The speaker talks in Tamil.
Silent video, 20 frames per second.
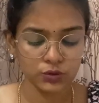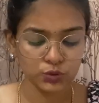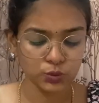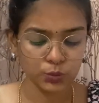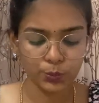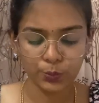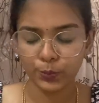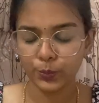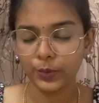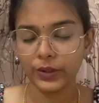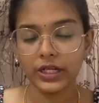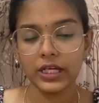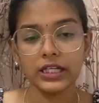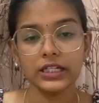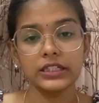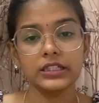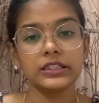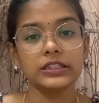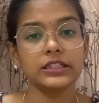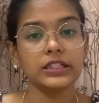சூப்பராக
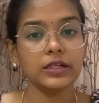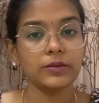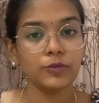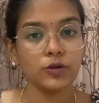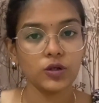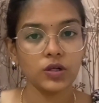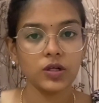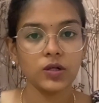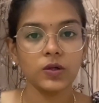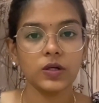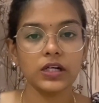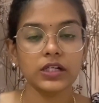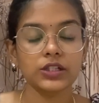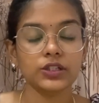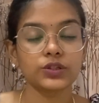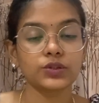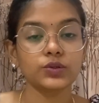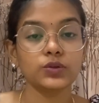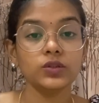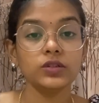இருக்குது டெர்மோகோவாக
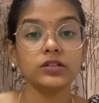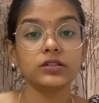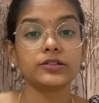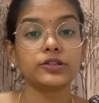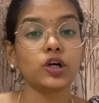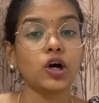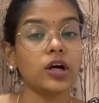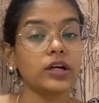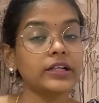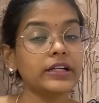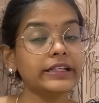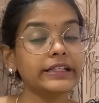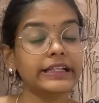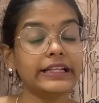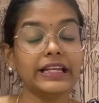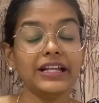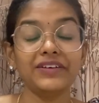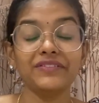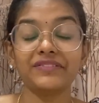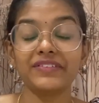இருக்கட்டும் டாட் அண்ட்
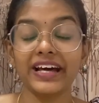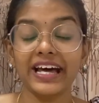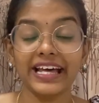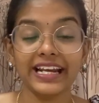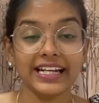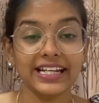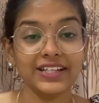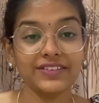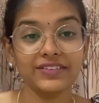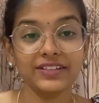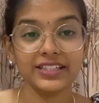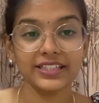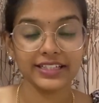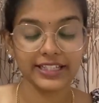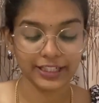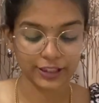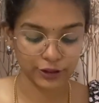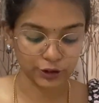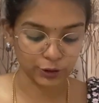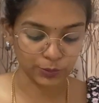கீழே வேறு லெவலில்
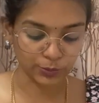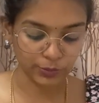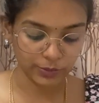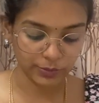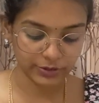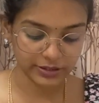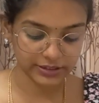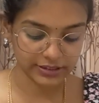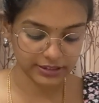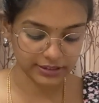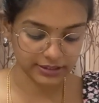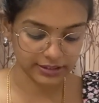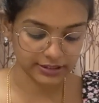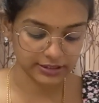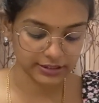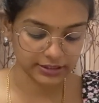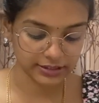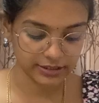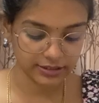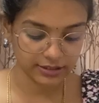இருக்குது எனக்கு ரொம்ப
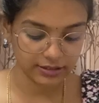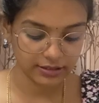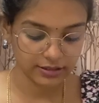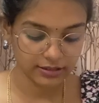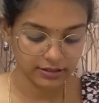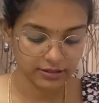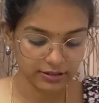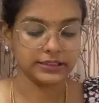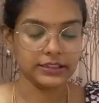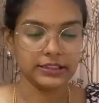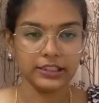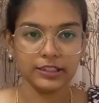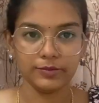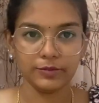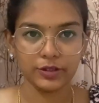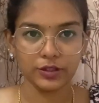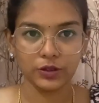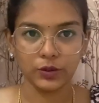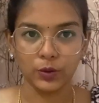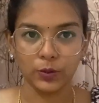பிடிச்சிருந்துச்சு
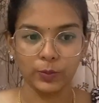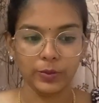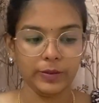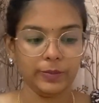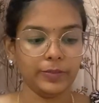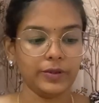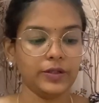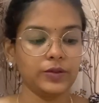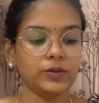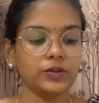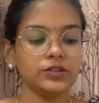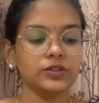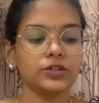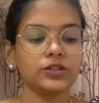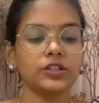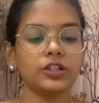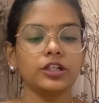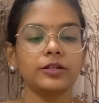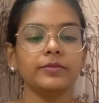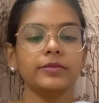டெர்மோக்கு ஓப்பன் பண்ணுவோம் ஸோ
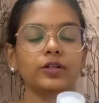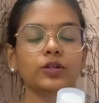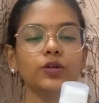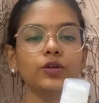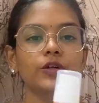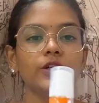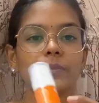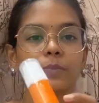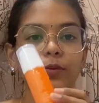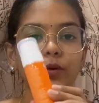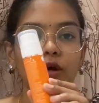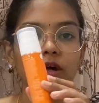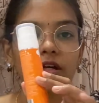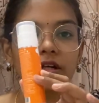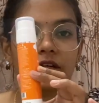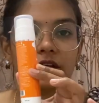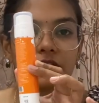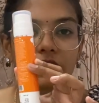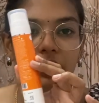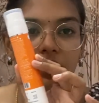டெர்மோக்கோட ப்ரா
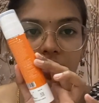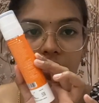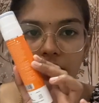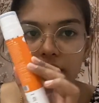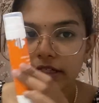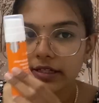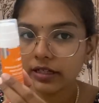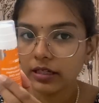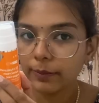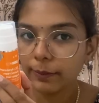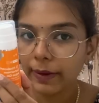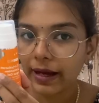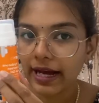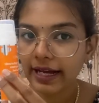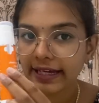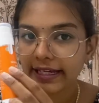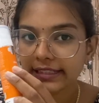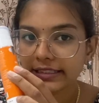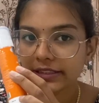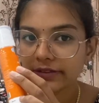
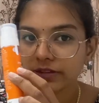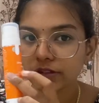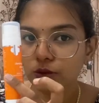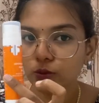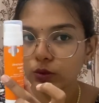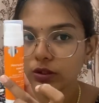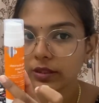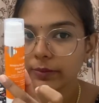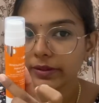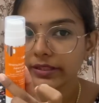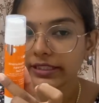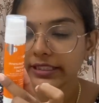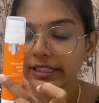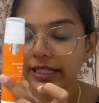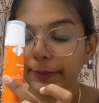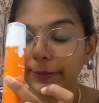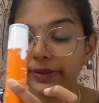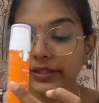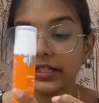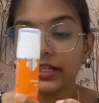பேக்கேஜிங் வந்து உள்ளே
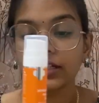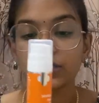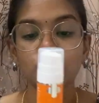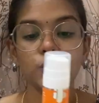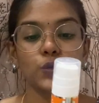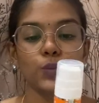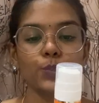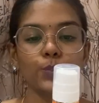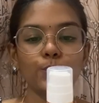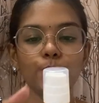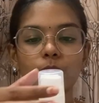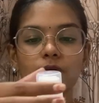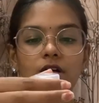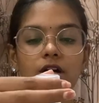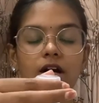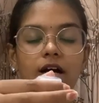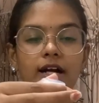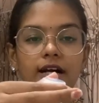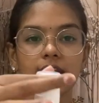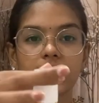பார்த்திங்கன்னா இப்படி தான் இருக்குது ரொம்ப
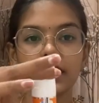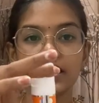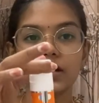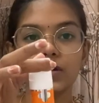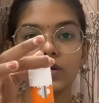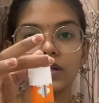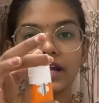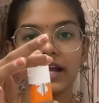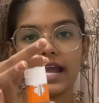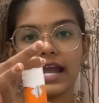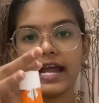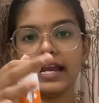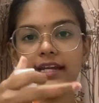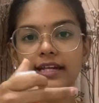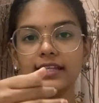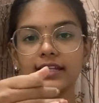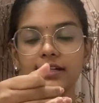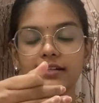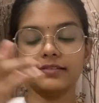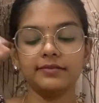அழகாக ஒரு
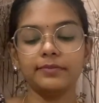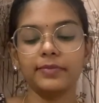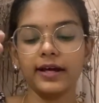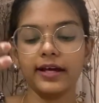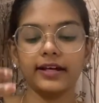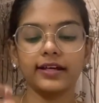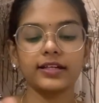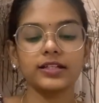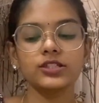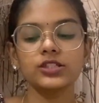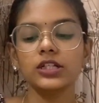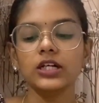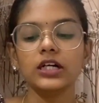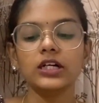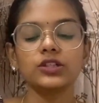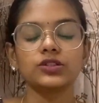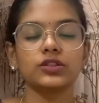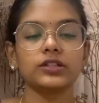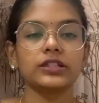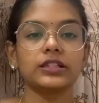ஹேண்டியான பேக்கேஜ்
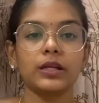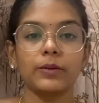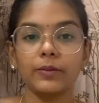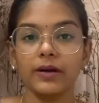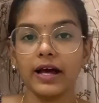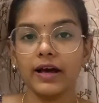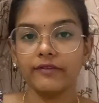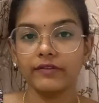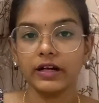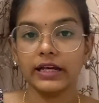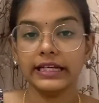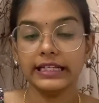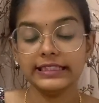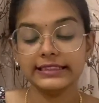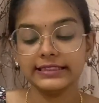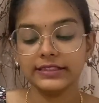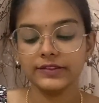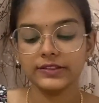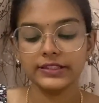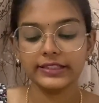ஸோ இதை நம்ம
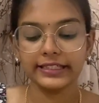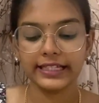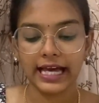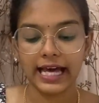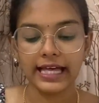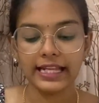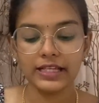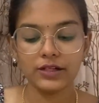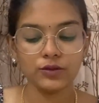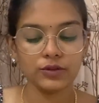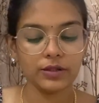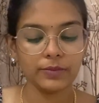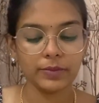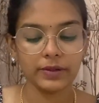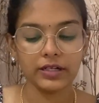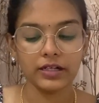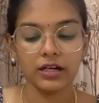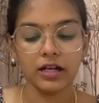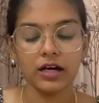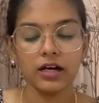ஈஸியாக வந்து கேரி கூட
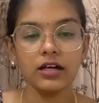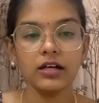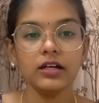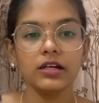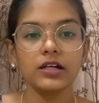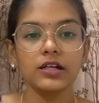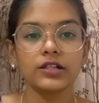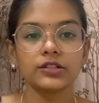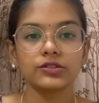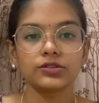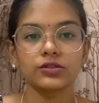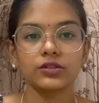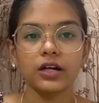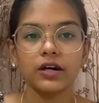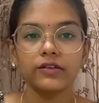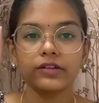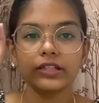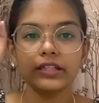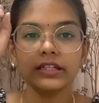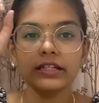பண்ணலாம் ஸோ
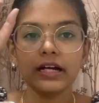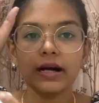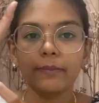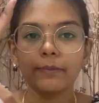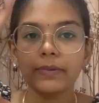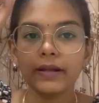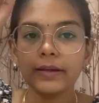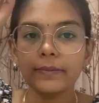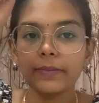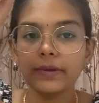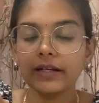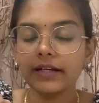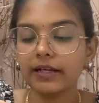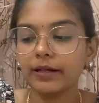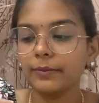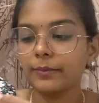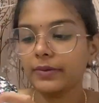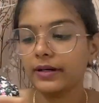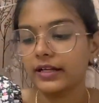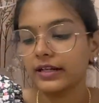நான் வந்து இங்கே அப்ளை
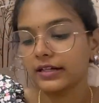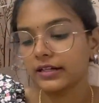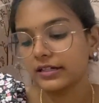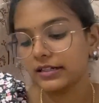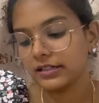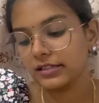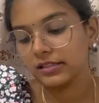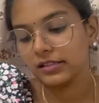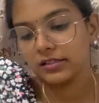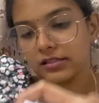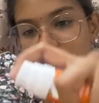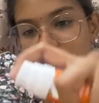பண்ணுறேன் பாருங்கள்